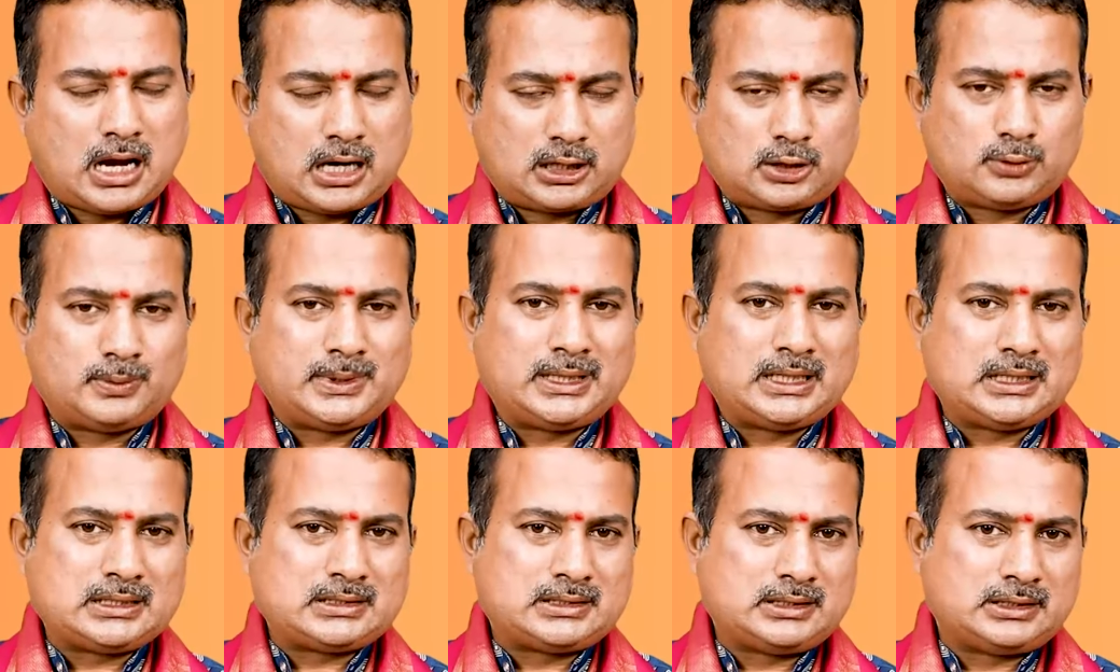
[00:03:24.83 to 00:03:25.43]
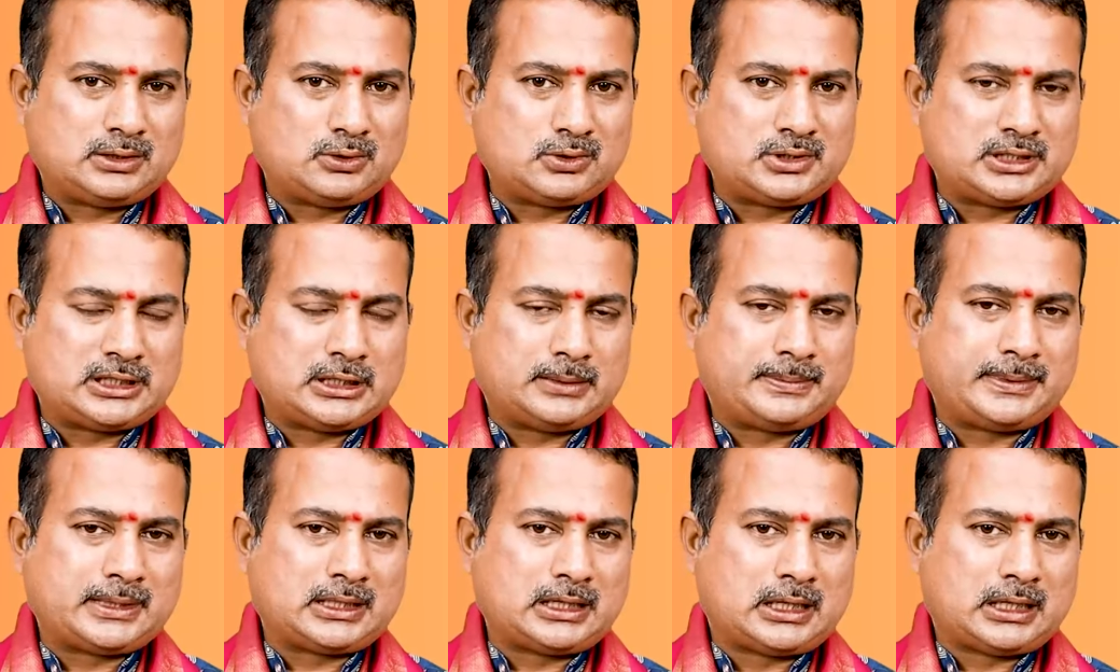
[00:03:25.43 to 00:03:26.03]
అటువంటి స్థితి
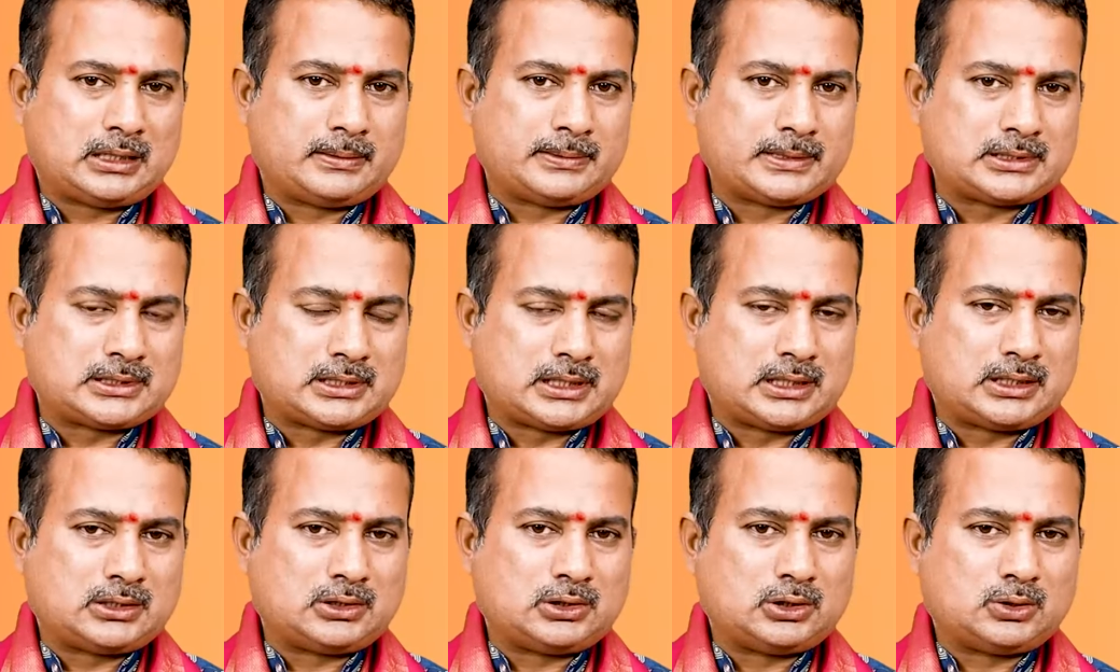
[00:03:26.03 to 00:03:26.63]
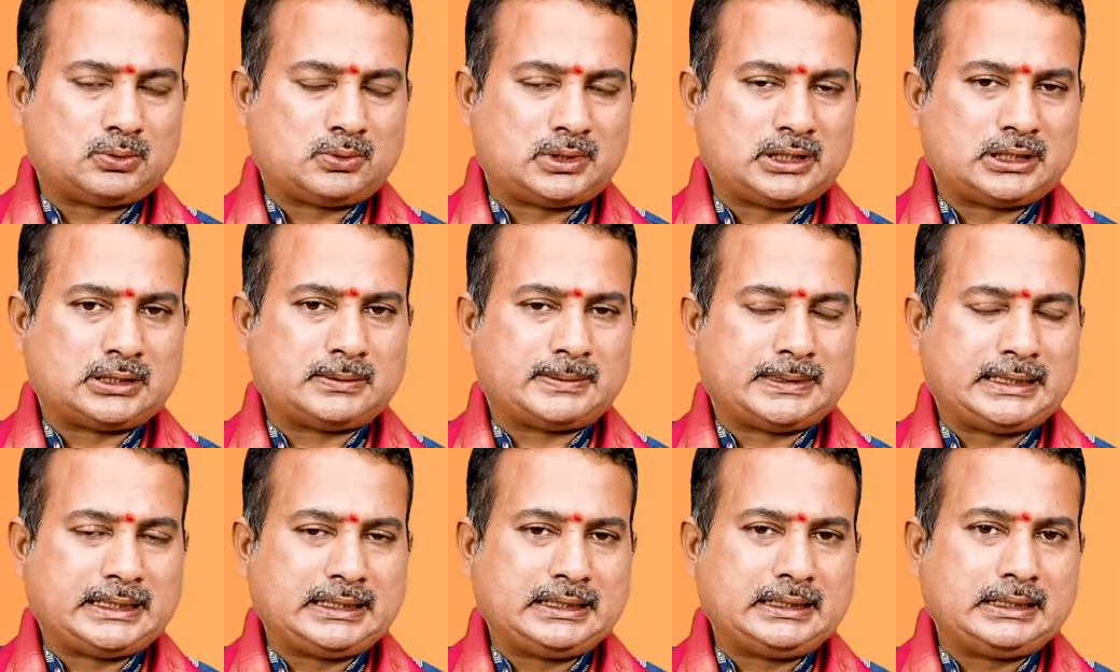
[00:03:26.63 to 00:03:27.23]
వచ్చేటప్పటికి లాభస్థానంలో
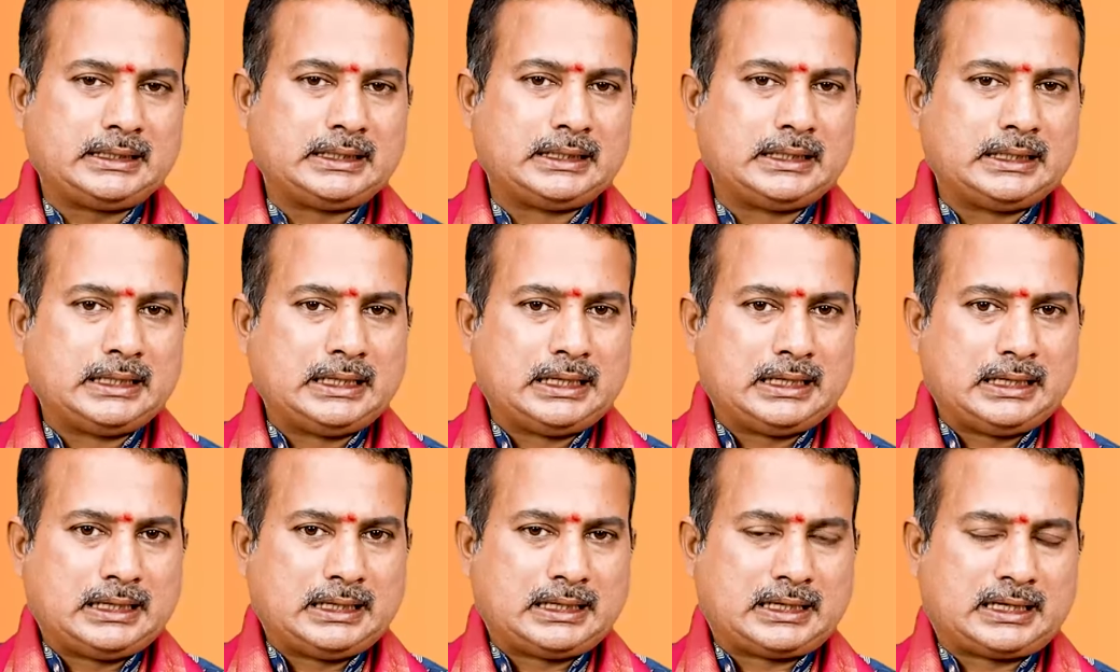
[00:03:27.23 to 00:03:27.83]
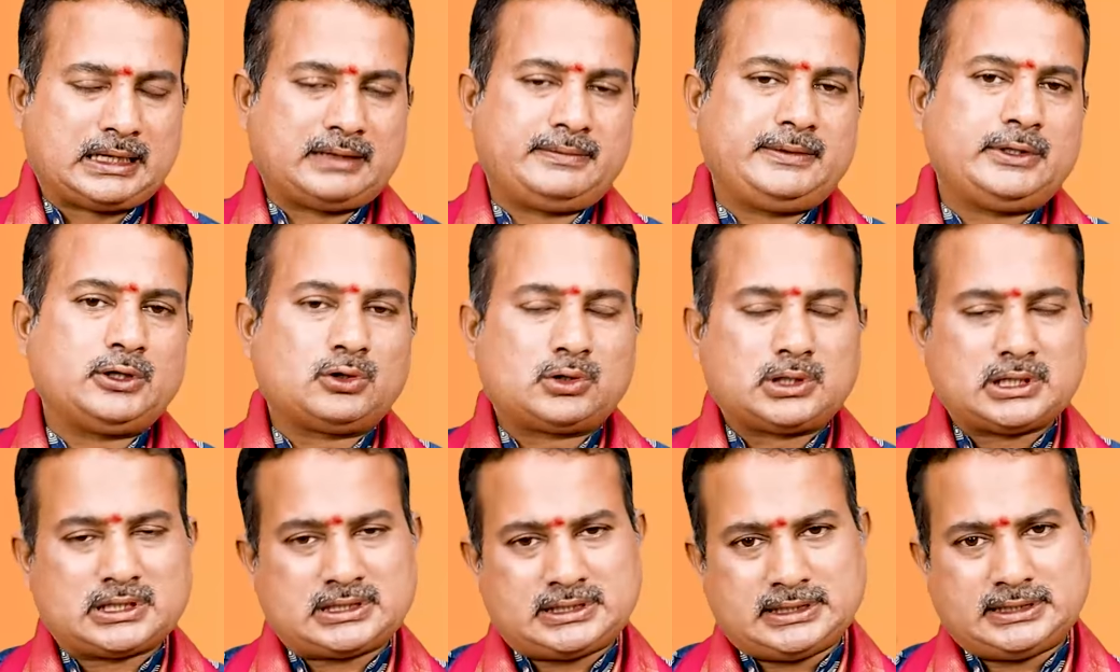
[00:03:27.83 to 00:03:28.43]
ఉన్నటువంటి రవి
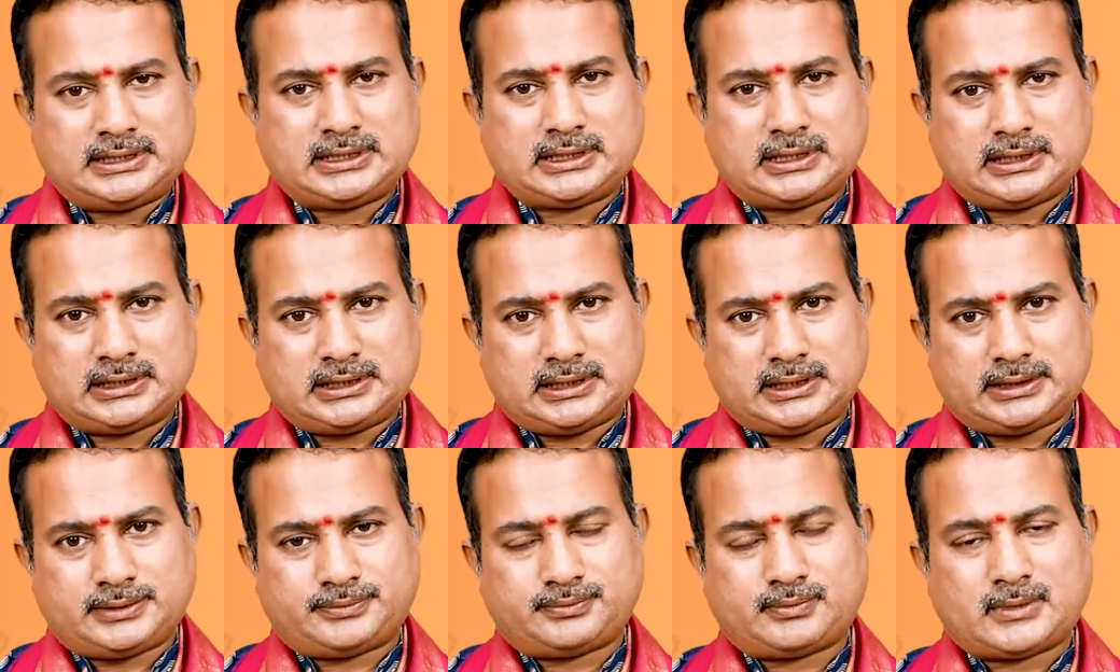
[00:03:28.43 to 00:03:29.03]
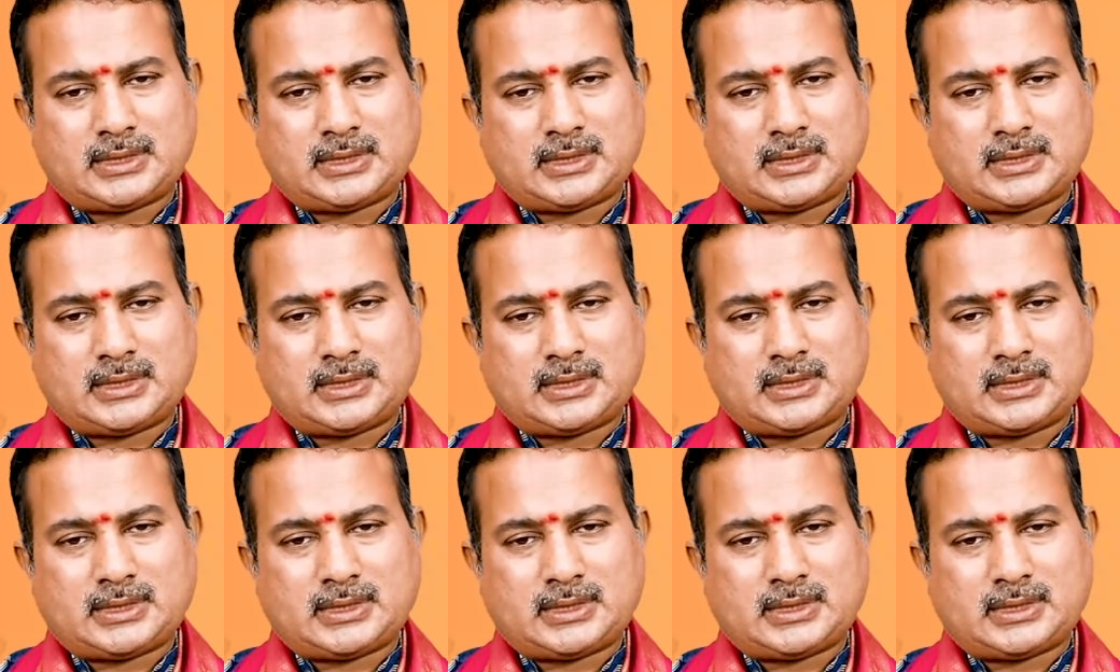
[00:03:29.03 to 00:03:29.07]
యొక్క స్థితిగతి